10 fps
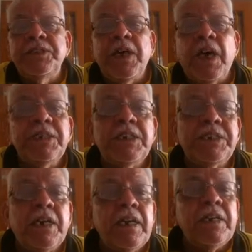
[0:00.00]
साल दर
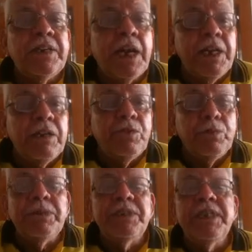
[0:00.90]
साल
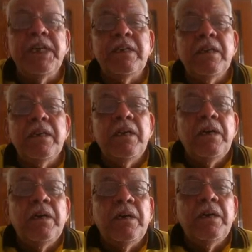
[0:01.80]
94%,
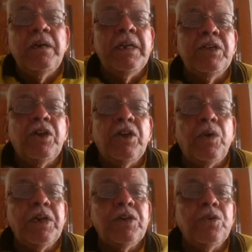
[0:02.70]
परसेंट एंड
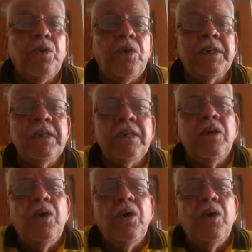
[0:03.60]
क्वार्टर टू क्वार्टर